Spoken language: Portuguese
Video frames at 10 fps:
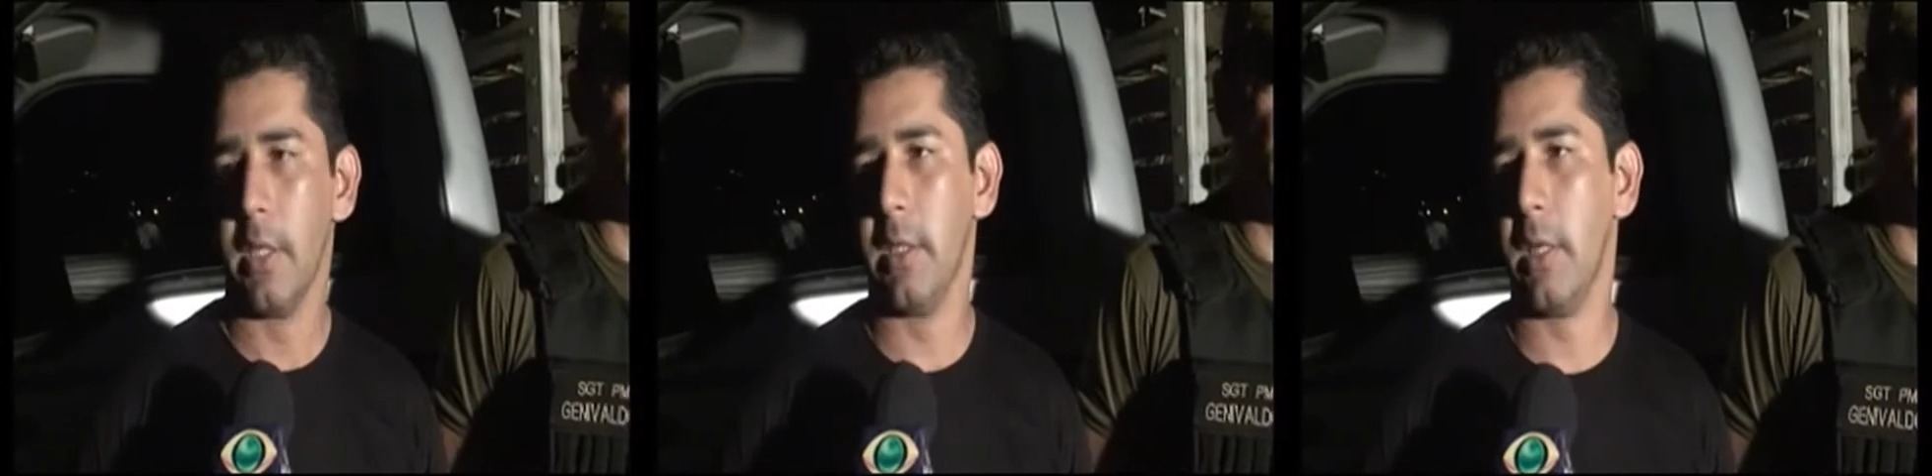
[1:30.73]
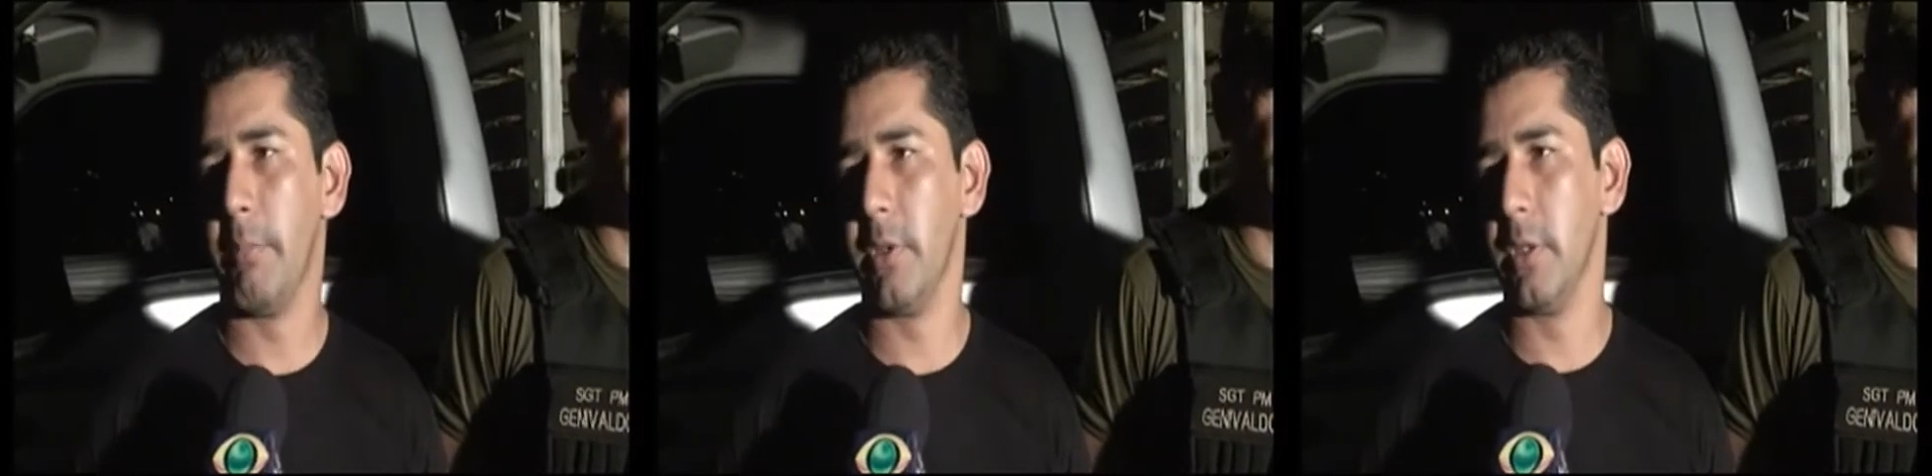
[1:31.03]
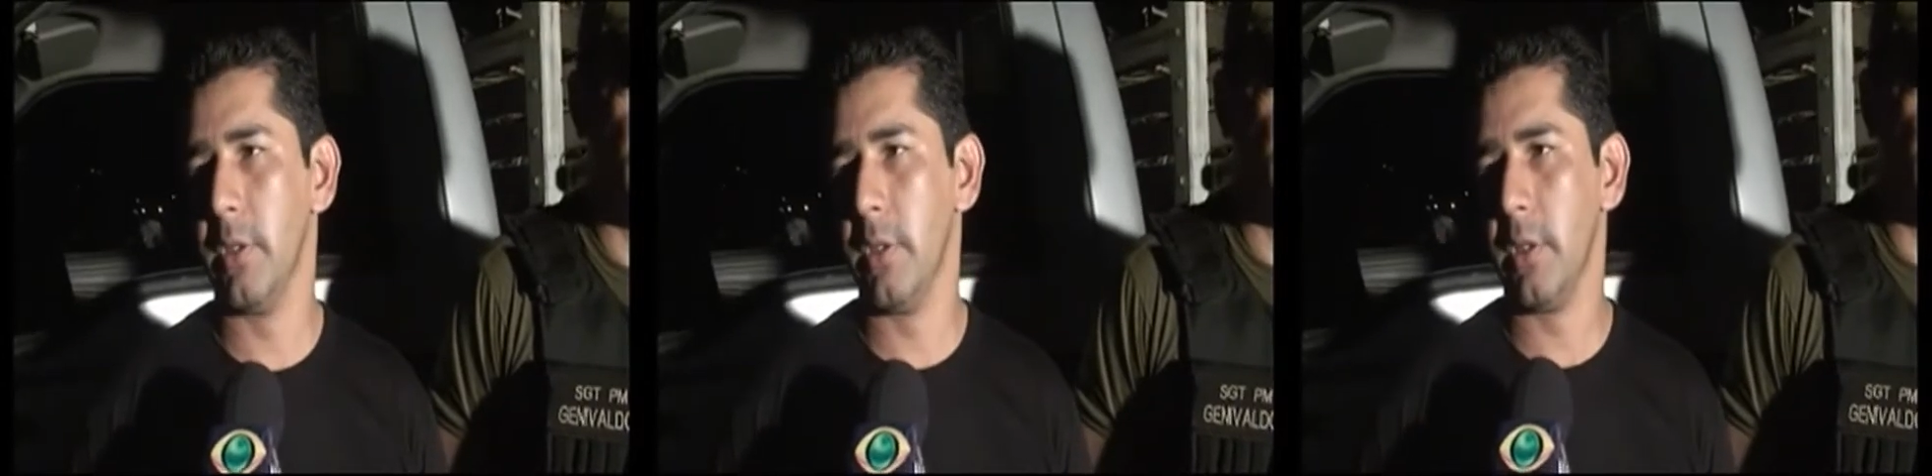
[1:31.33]
e
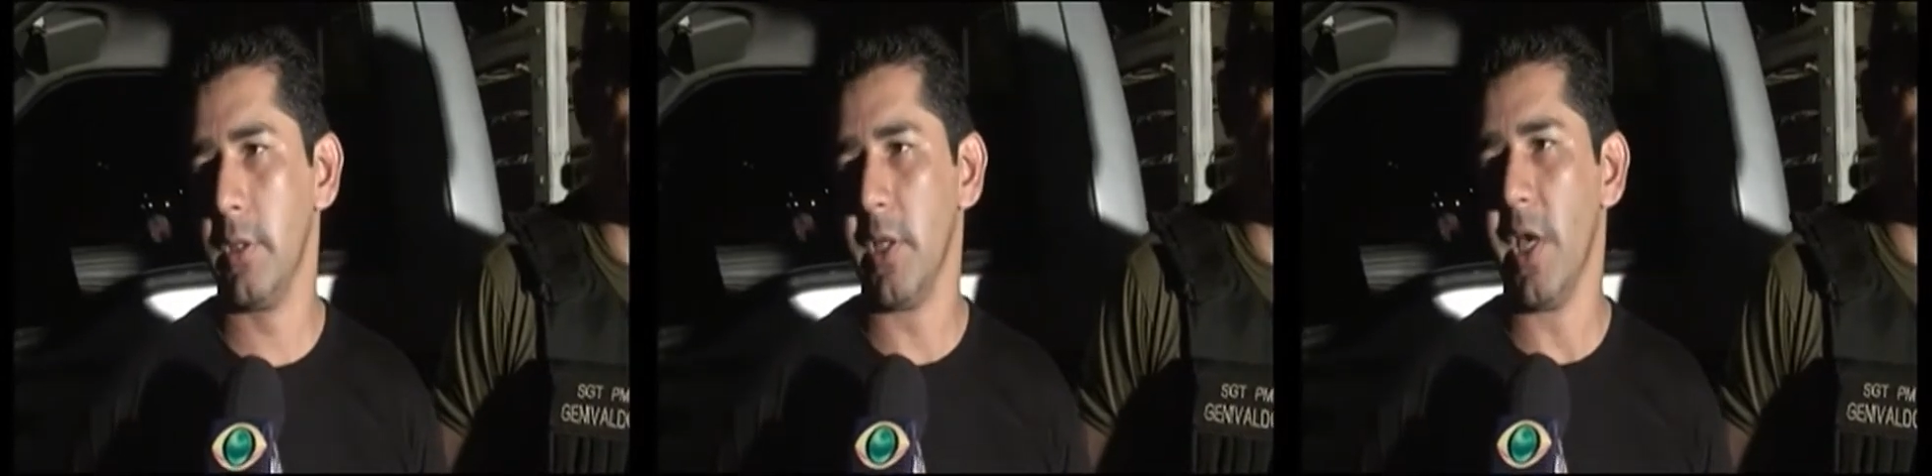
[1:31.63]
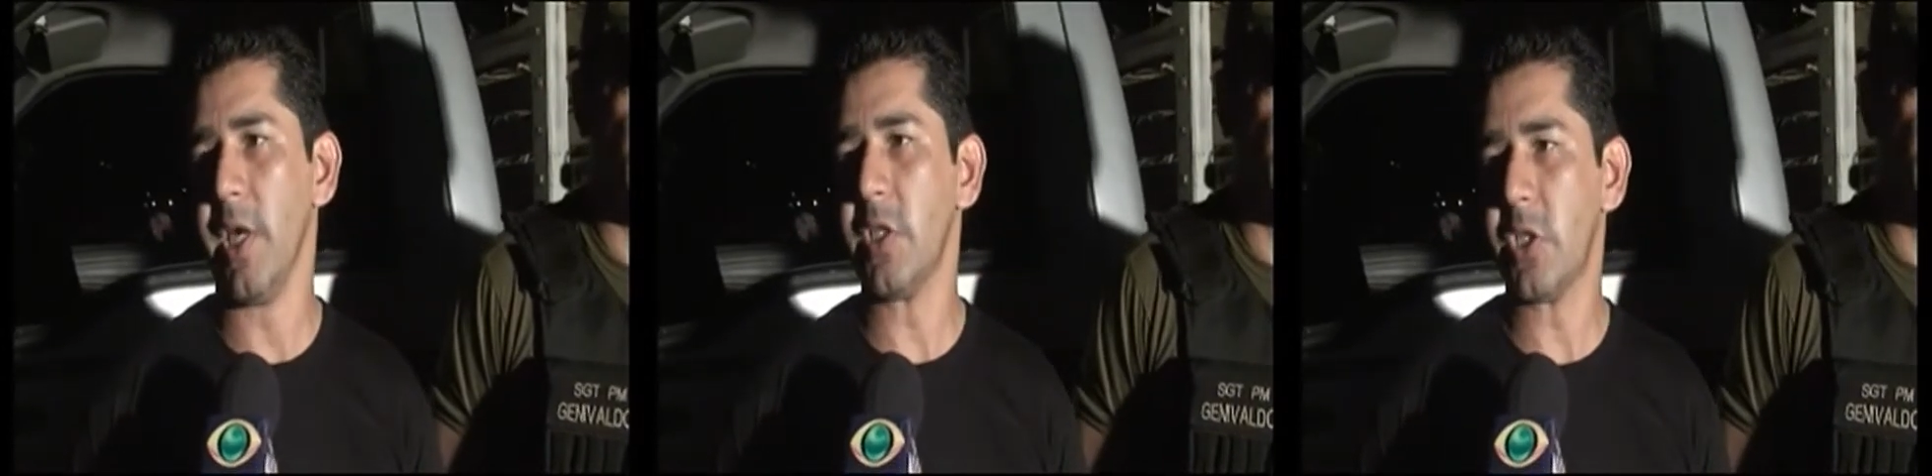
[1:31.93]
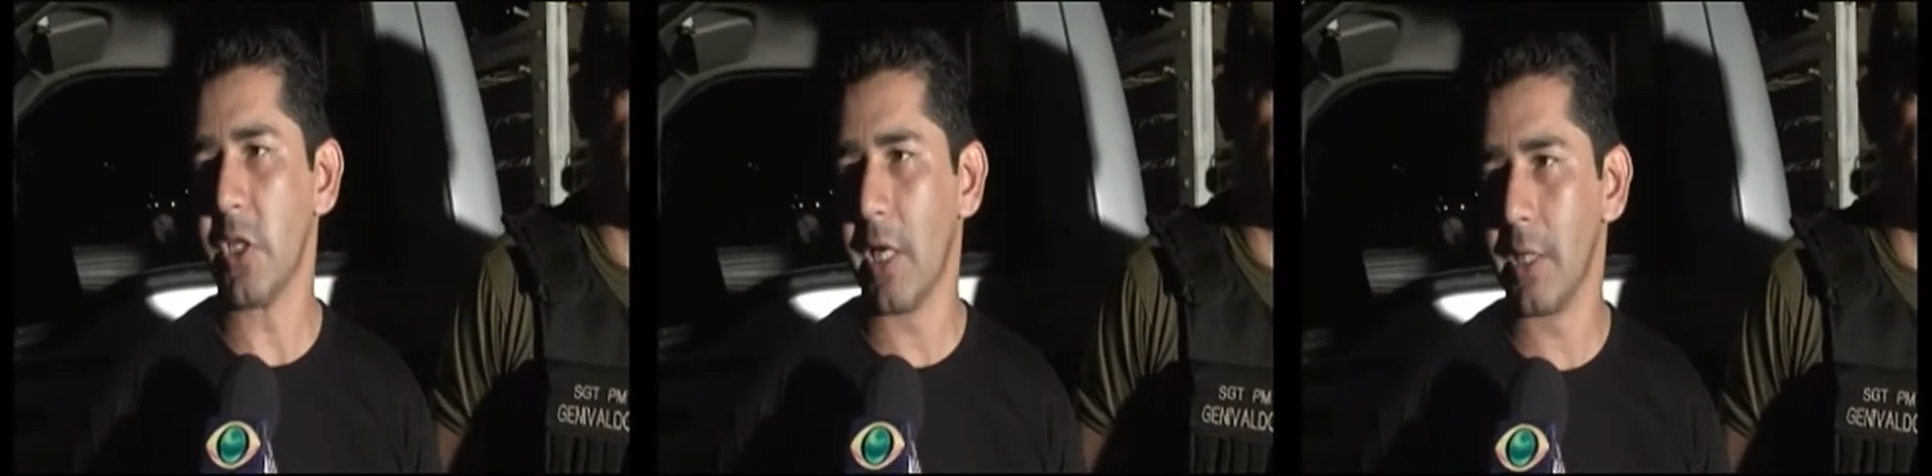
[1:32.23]
apreender e
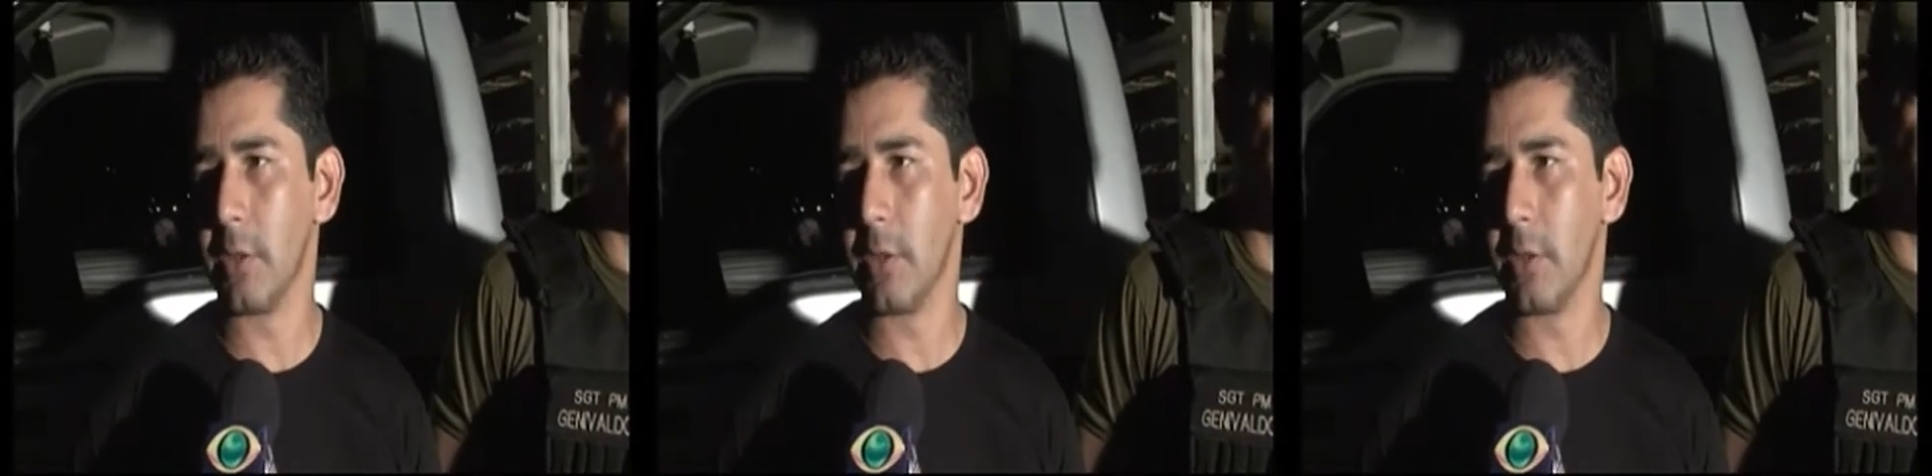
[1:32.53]
retirar